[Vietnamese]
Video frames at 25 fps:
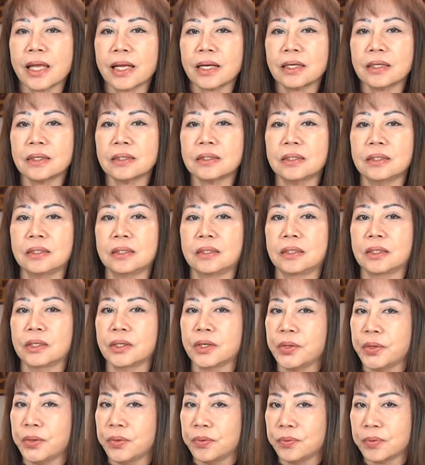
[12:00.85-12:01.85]
tăng
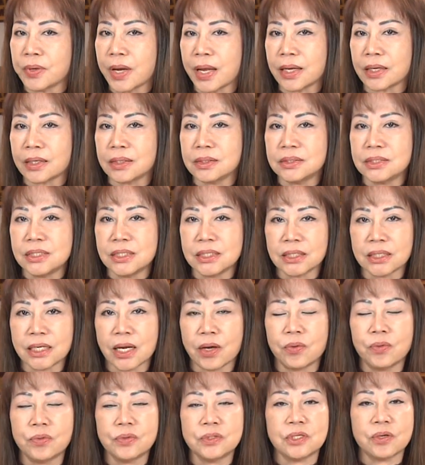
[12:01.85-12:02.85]
cường hiệu năng chiến
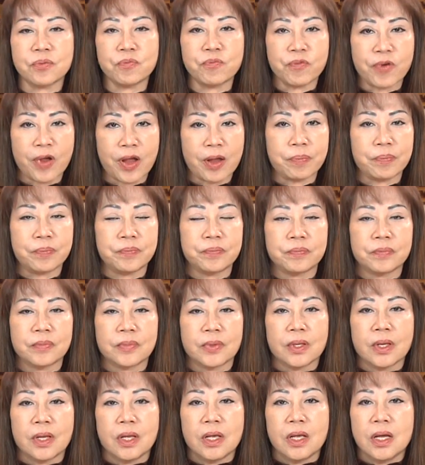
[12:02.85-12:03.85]
đấu chống Pháp.
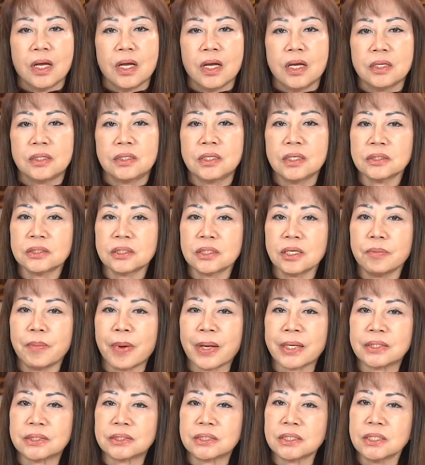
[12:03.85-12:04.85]
Trước sự
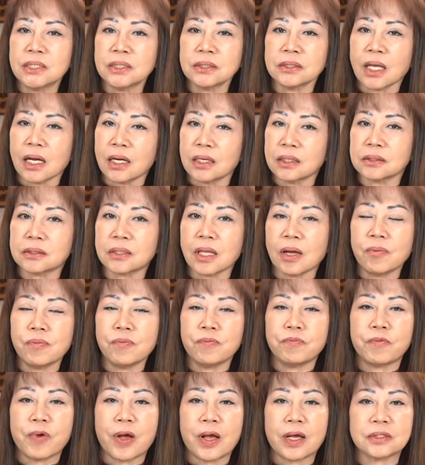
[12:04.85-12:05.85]
bành trướng thần
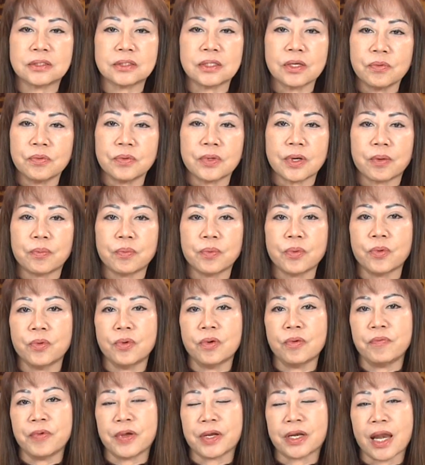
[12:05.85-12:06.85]
tốc và sâu rộng
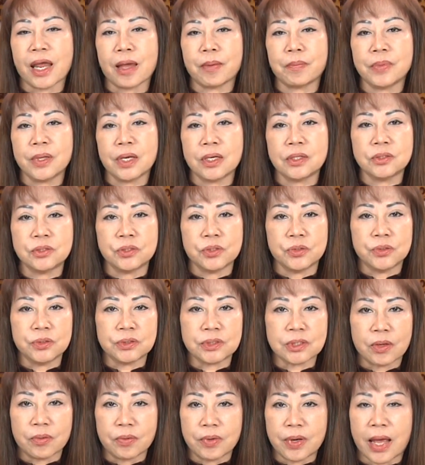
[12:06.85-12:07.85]
của Việt Nam Dân
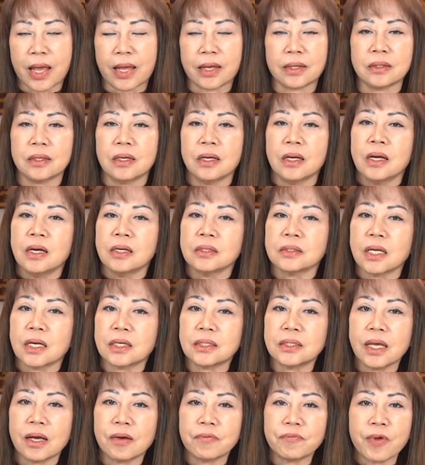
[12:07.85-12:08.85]
Chủ xã hội đảng,
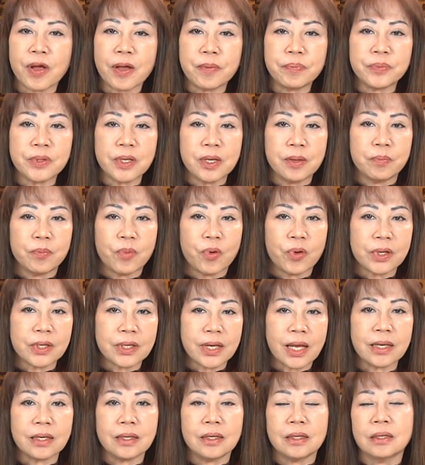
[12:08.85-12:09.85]
thực dân Pháp tìm mọi
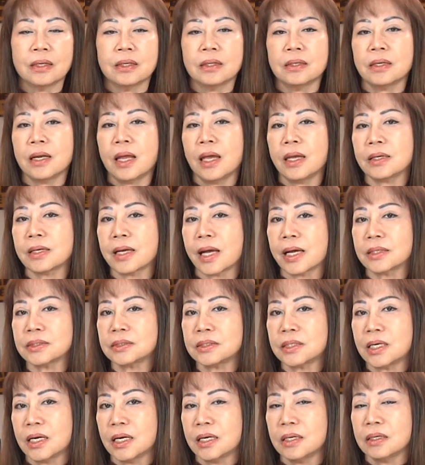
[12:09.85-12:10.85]
cách để
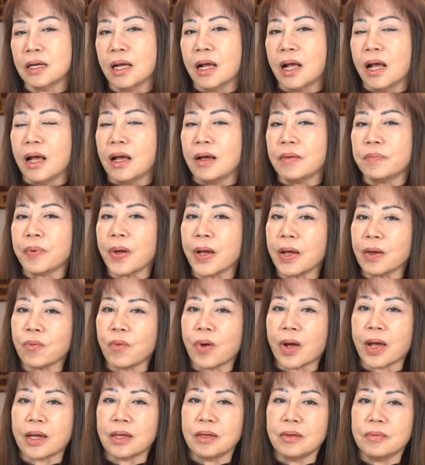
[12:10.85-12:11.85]
cản trở, phá
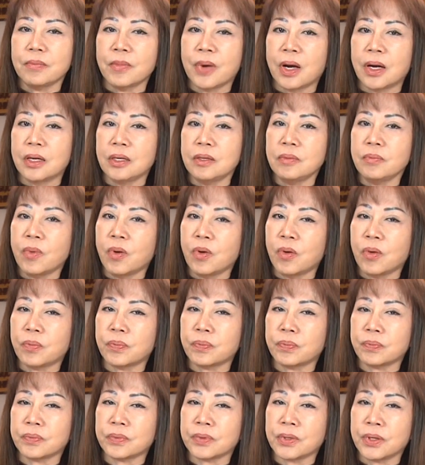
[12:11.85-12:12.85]
hoại bởi
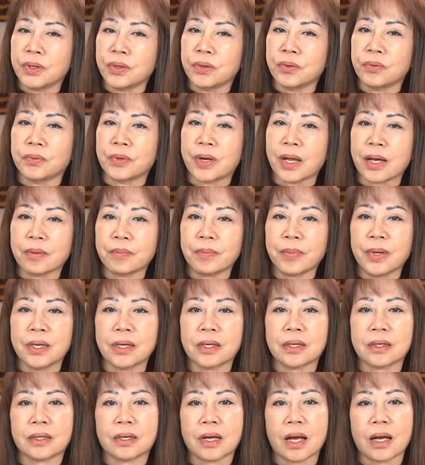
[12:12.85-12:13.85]
một điều đặc
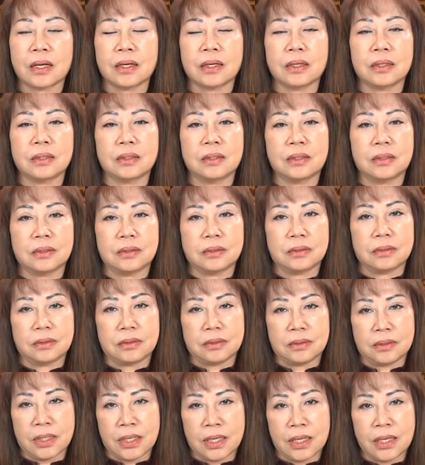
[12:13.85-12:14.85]
biệt cần
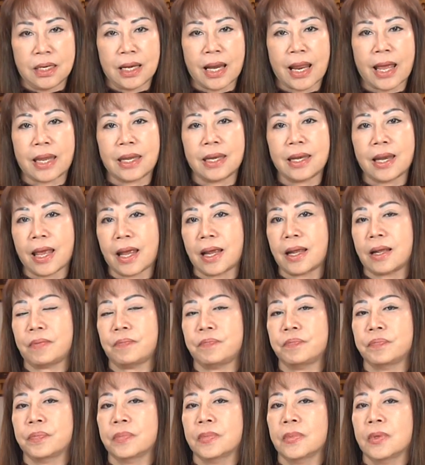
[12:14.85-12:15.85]
ghi lại là